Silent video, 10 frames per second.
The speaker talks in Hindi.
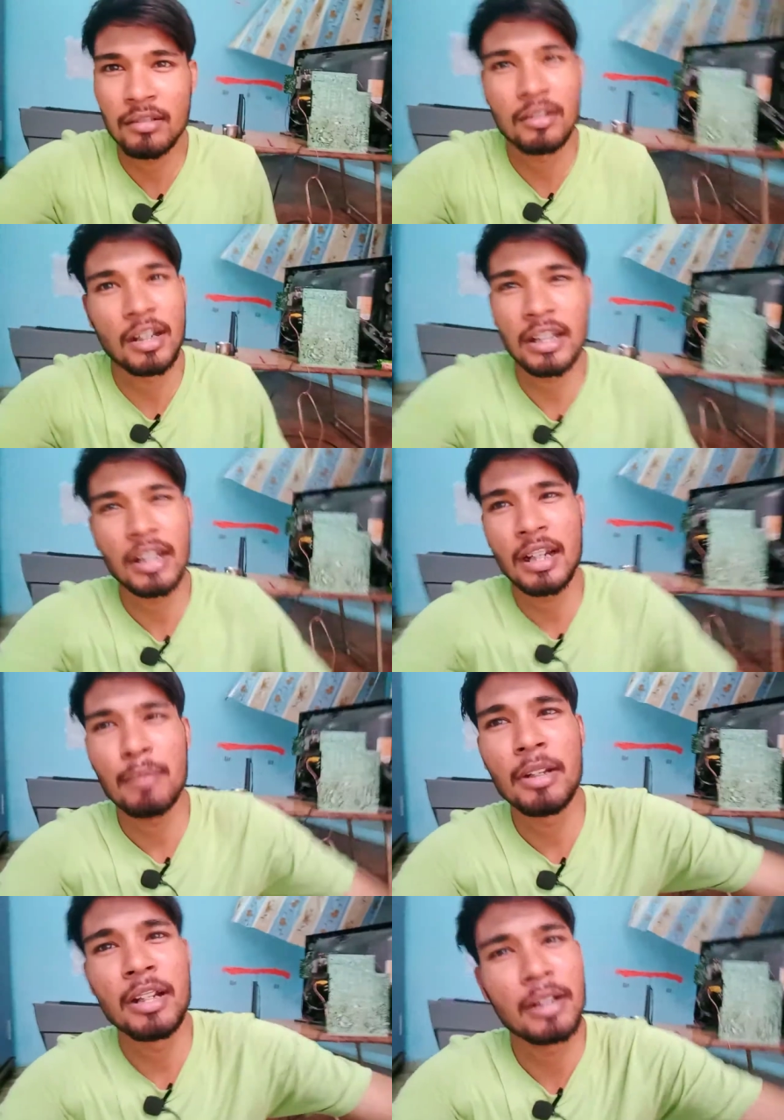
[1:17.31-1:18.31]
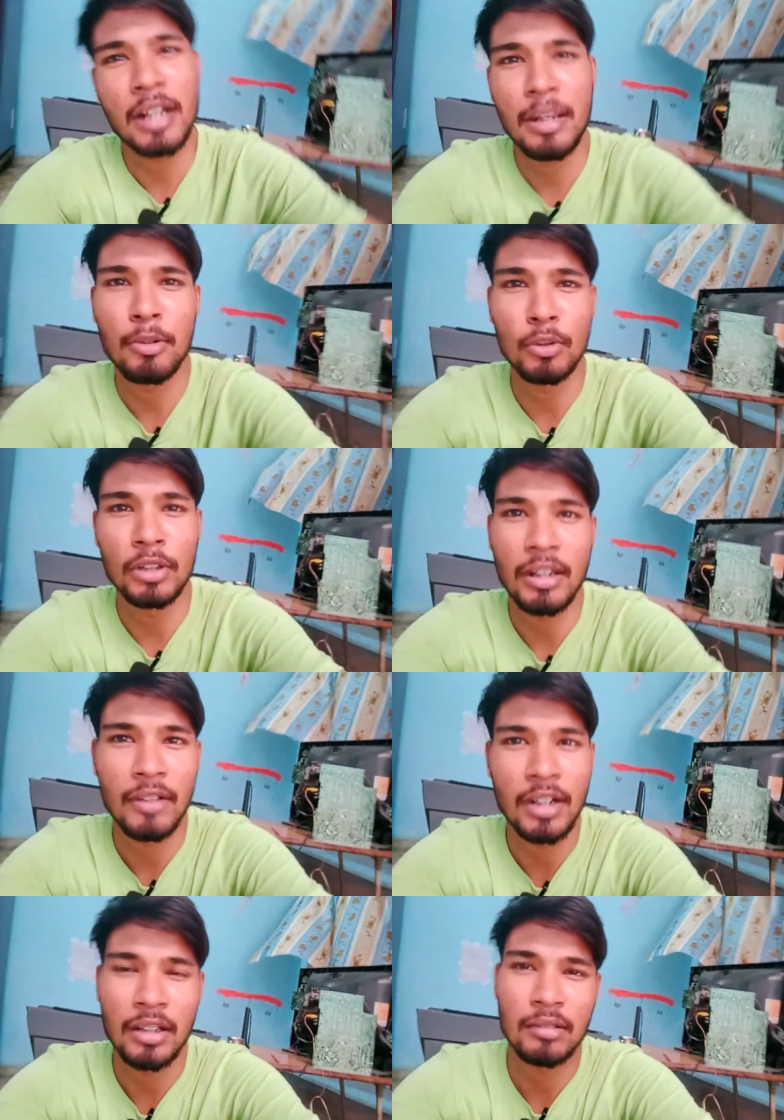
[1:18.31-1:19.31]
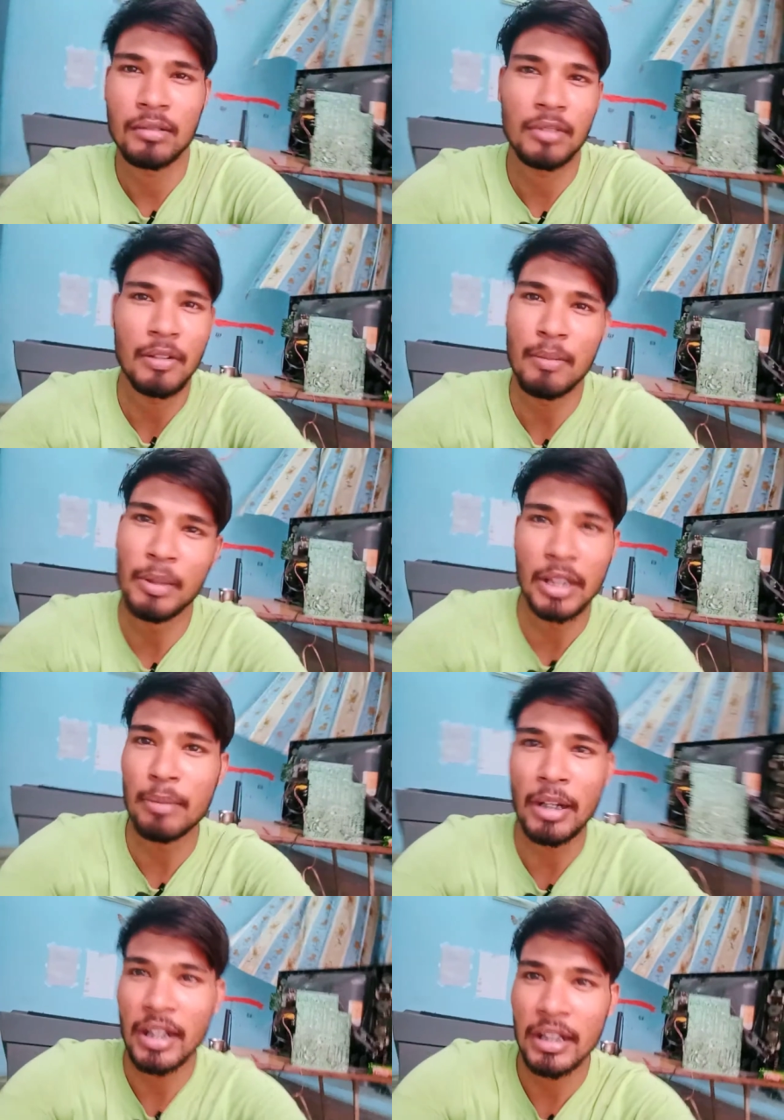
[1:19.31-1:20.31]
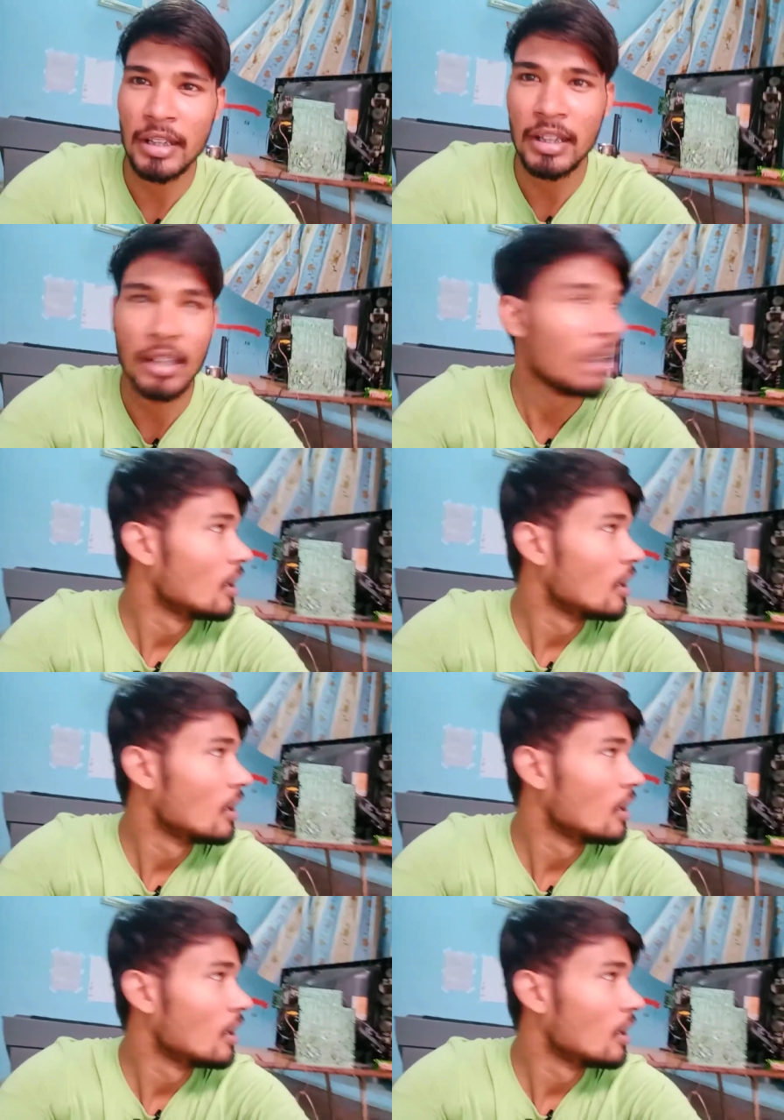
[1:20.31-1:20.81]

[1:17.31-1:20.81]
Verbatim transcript: रात के टाइम डिनर के टाइम ही खुलता है वरना टीवी ही पड़ी रहती है